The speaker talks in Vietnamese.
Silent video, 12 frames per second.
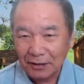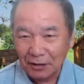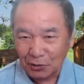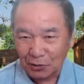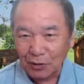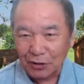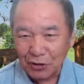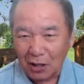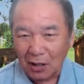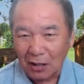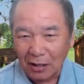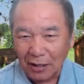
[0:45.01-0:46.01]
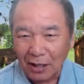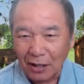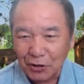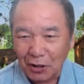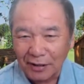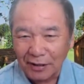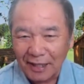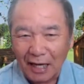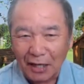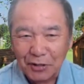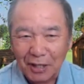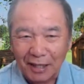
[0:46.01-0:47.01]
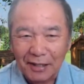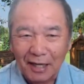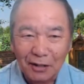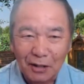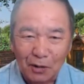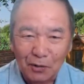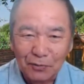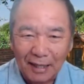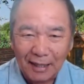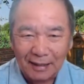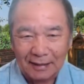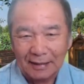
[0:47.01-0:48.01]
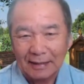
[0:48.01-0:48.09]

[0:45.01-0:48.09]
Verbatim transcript: cho tôi cho là giờ cho tay giả chuyện chênh từ lúc này